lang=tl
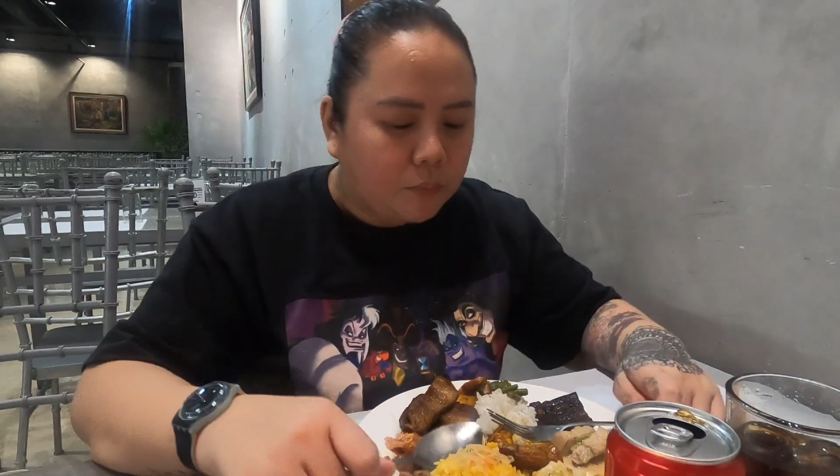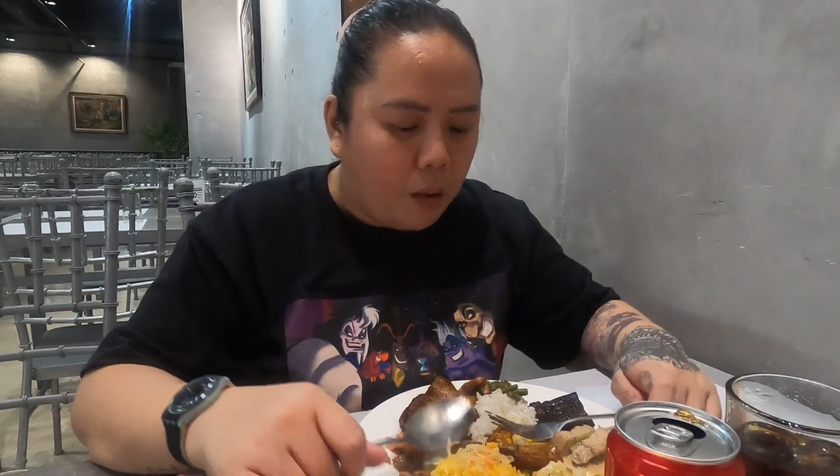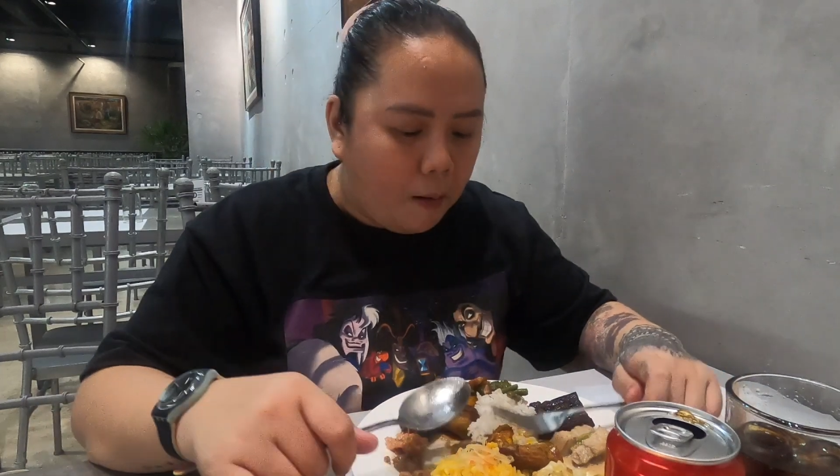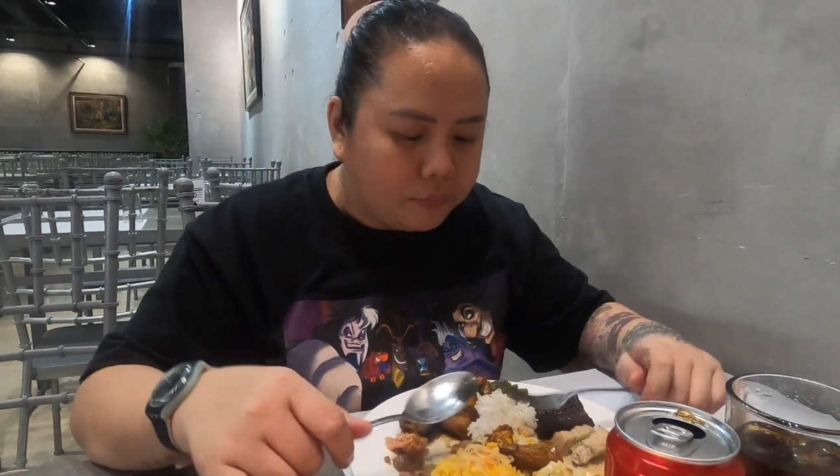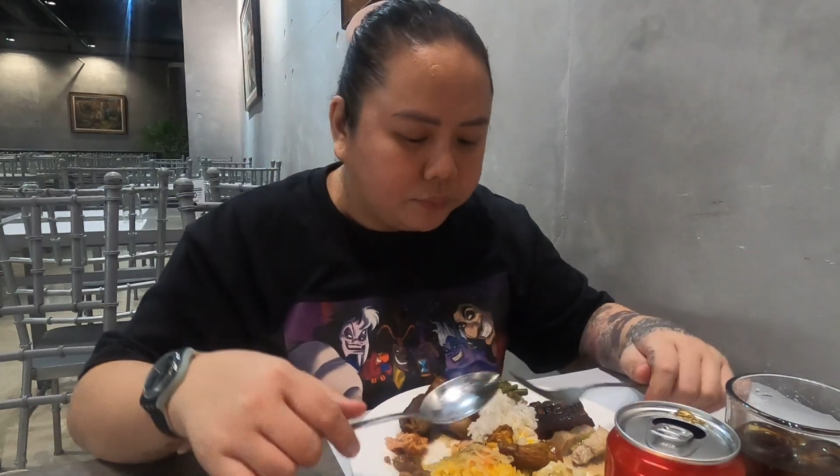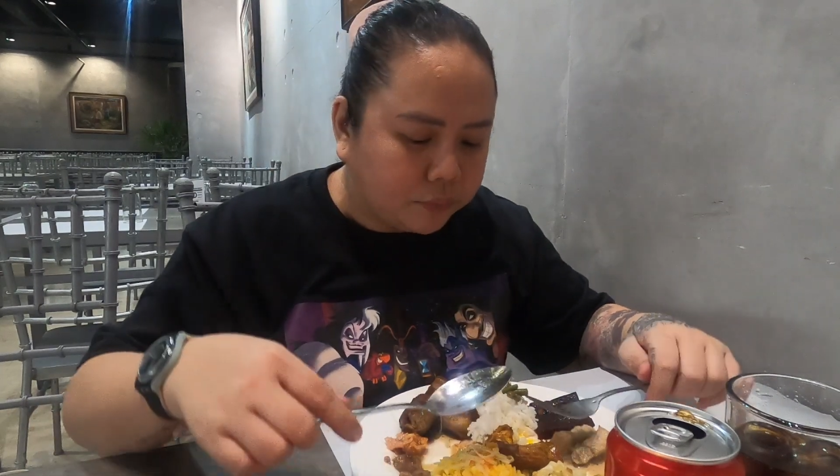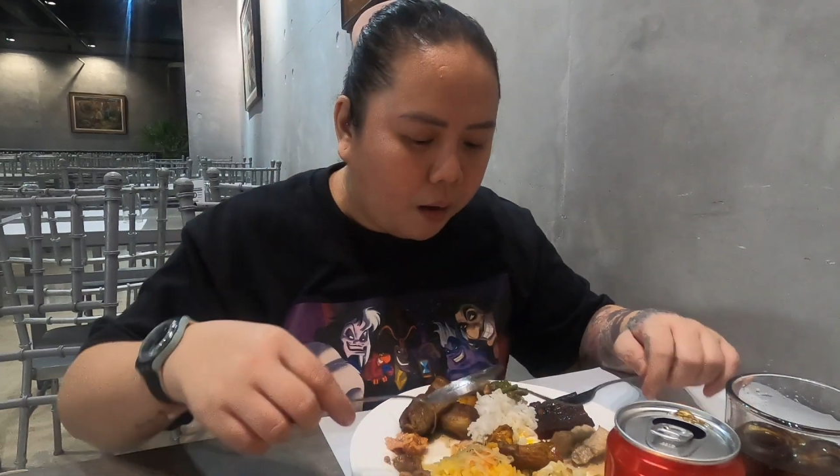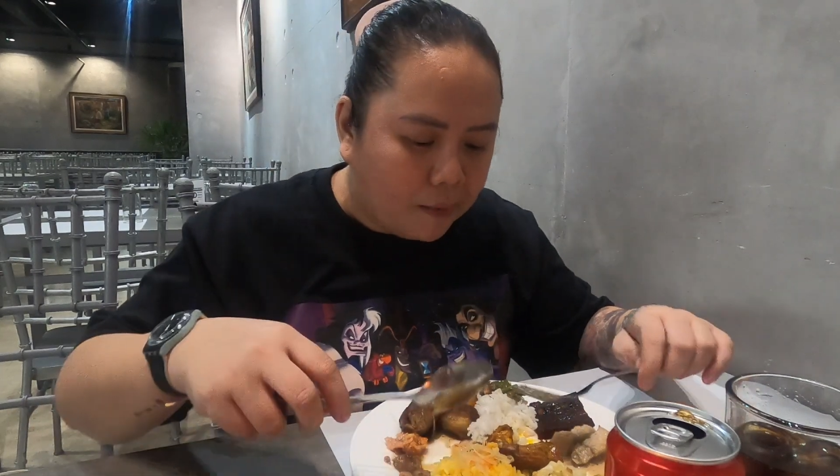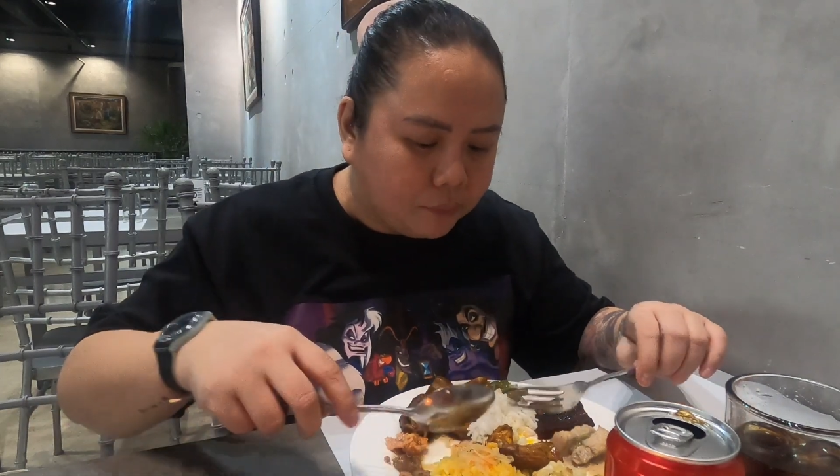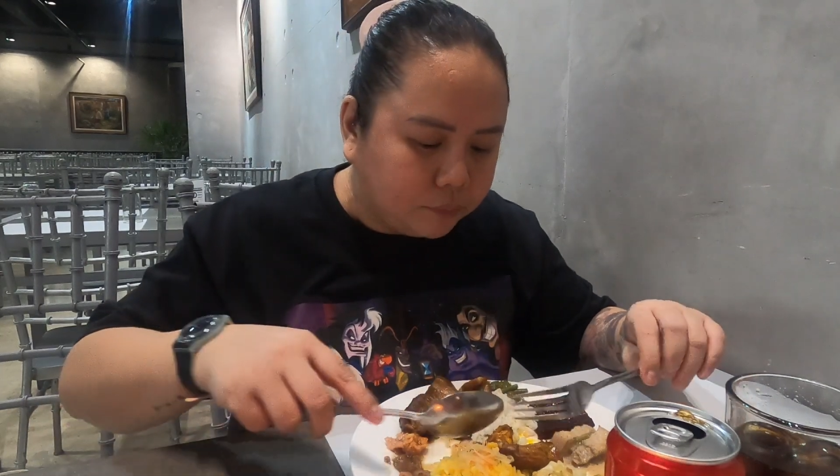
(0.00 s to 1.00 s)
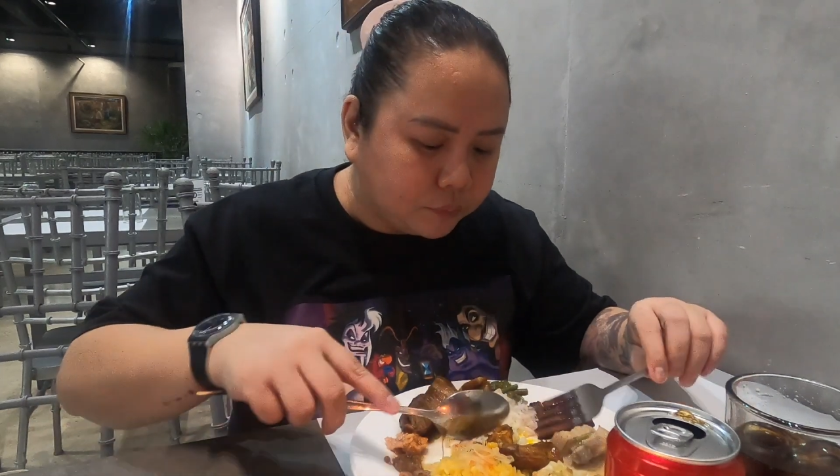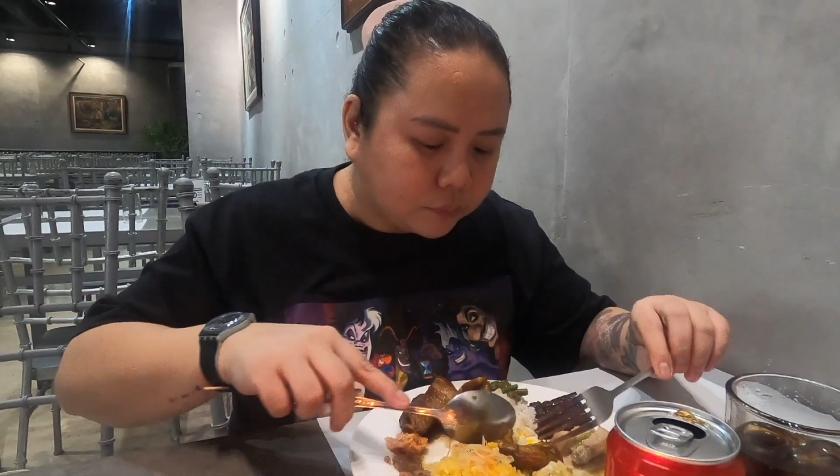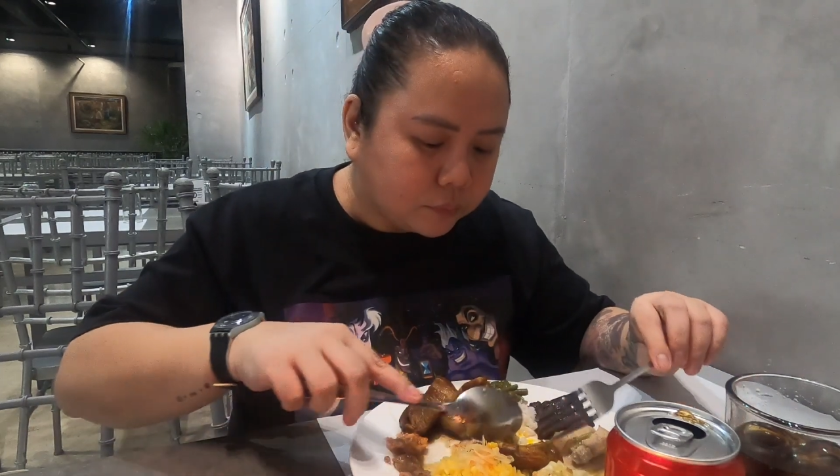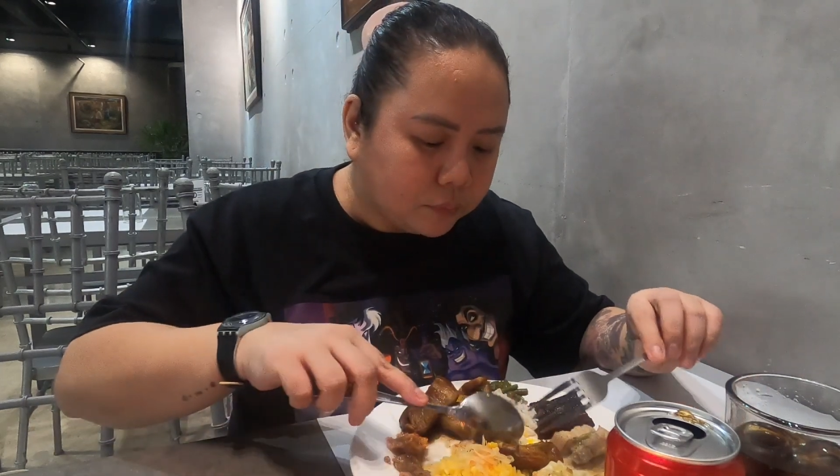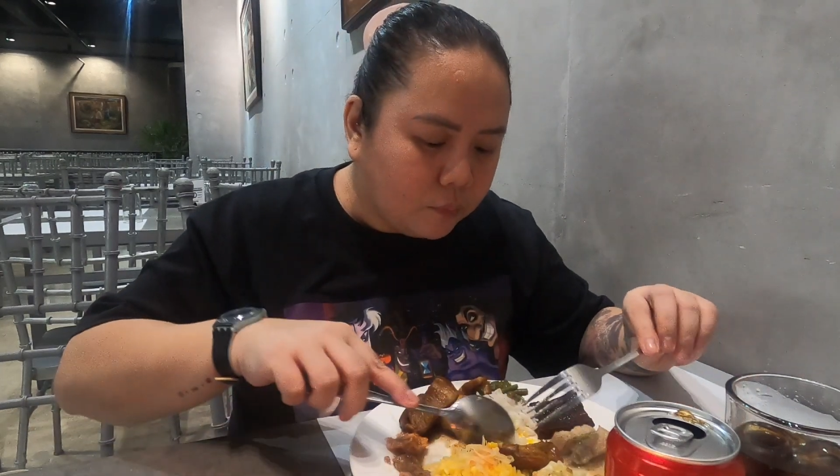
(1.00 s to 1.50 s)
8.5.
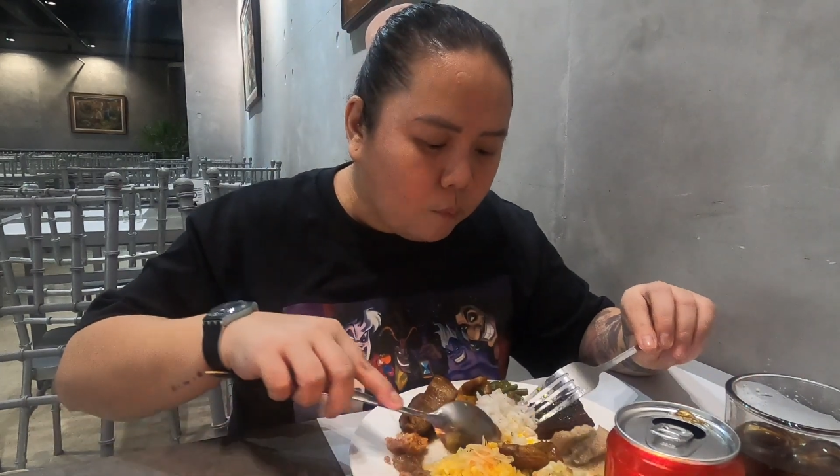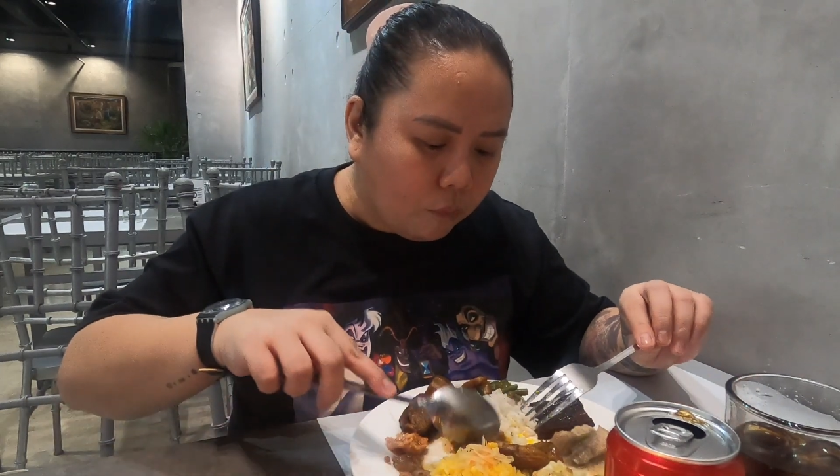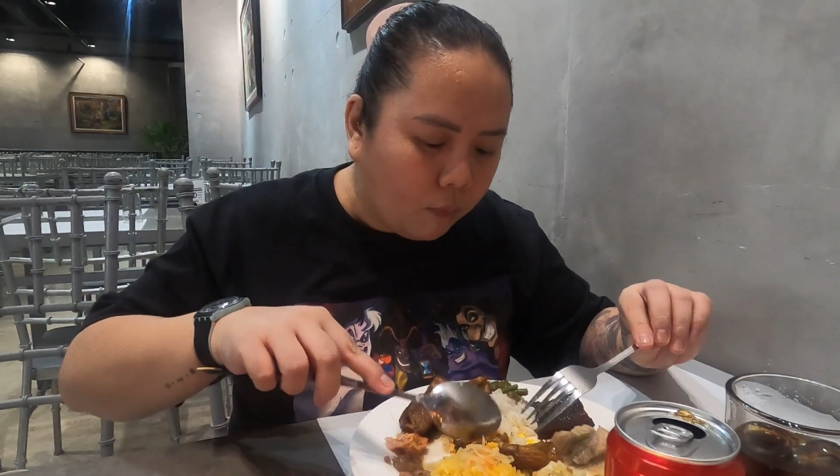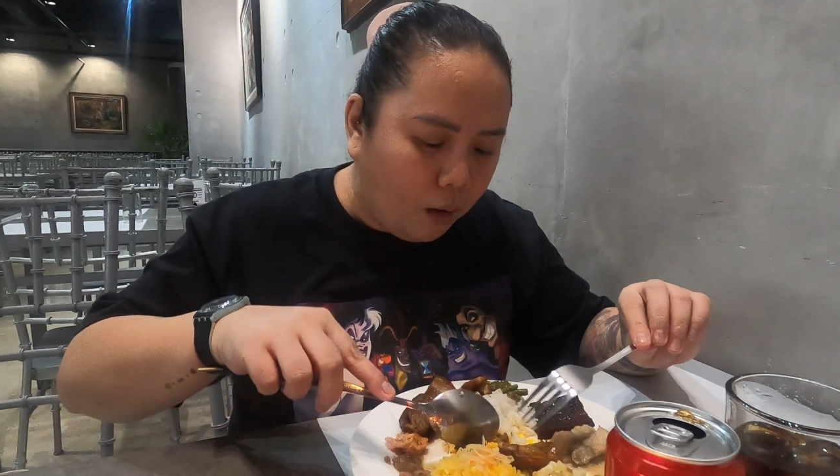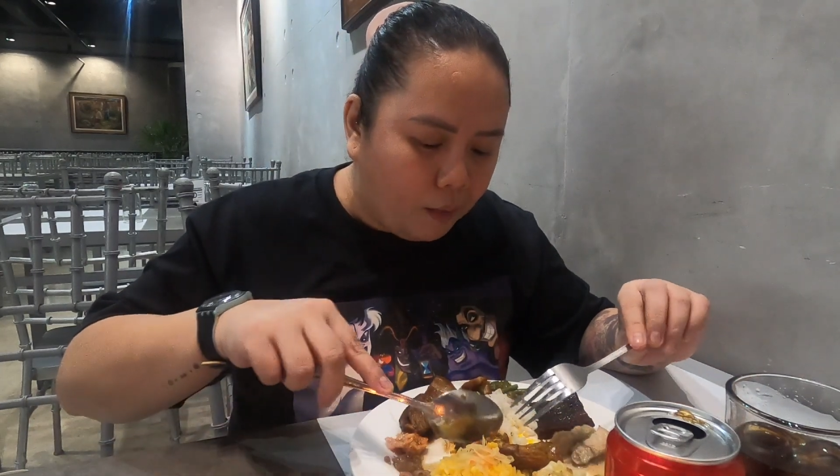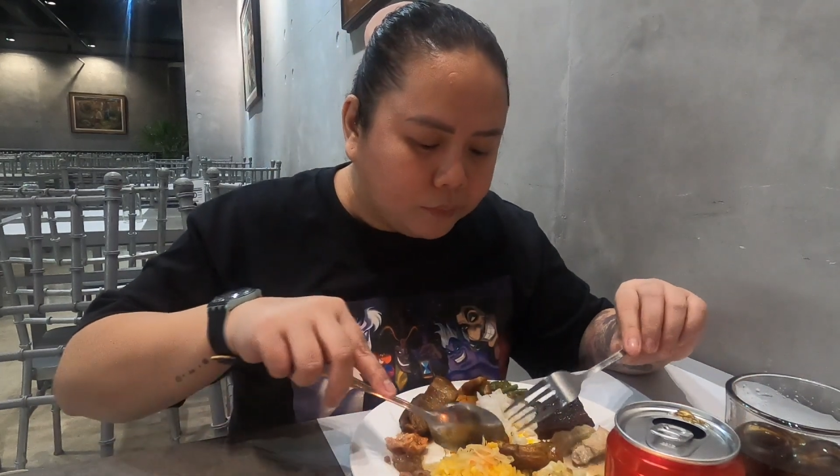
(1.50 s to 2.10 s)
Sobrang sulit.